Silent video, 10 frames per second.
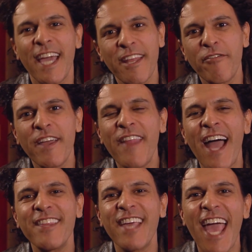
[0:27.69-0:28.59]
é, na
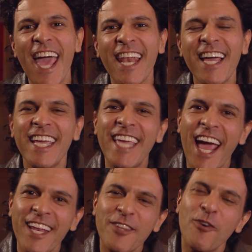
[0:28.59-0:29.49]
verdade, ela e
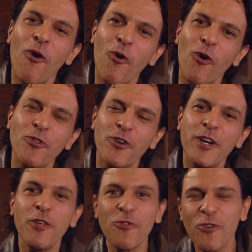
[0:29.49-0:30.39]
Alice O'Connor,
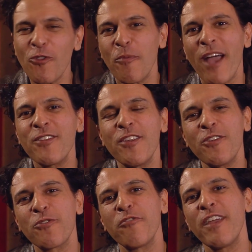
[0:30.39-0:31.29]
e o seu nome
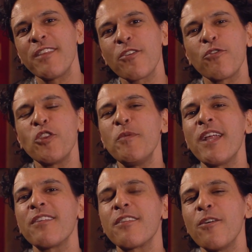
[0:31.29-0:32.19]
artístico vem da sua
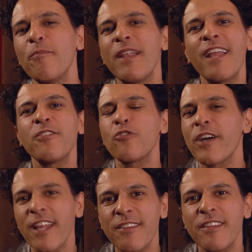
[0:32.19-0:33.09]
admiração pela
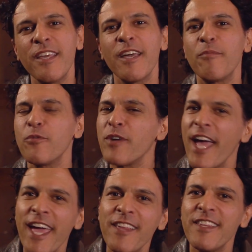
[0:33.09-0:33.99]
aristocracia, por
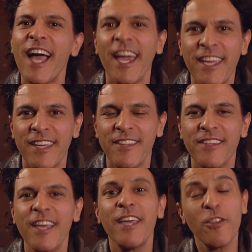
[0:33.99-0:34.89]
reis e
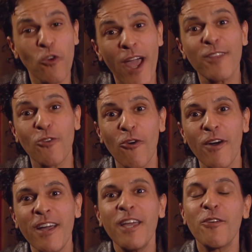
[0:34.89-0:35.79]
rainhas. Não é à
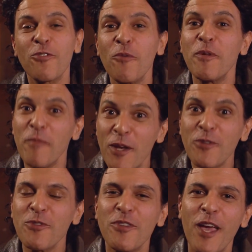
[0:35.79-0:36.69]
toa que o seu
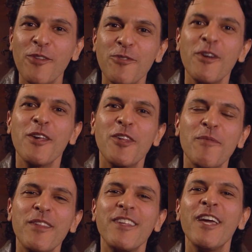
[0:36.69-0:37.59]
primeiro sucesso
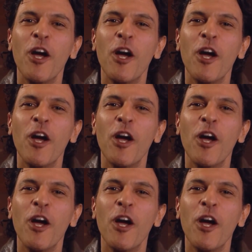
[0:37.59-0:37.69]
chama-se